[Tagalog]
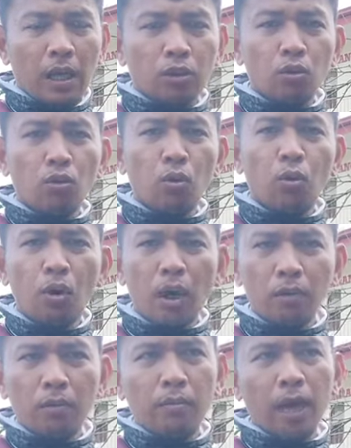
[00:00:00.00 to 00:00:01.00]
atong
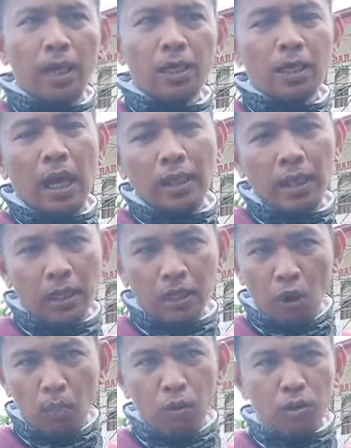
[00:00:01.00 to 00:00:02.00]
tukuran og balay si tatay sa
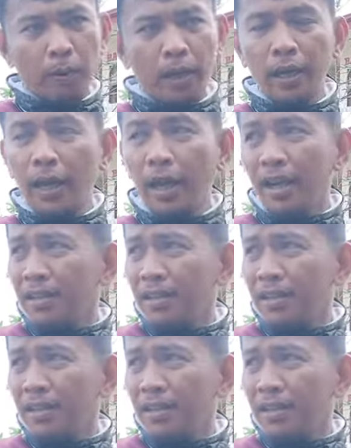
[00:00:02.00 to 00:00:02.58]
ubos banda.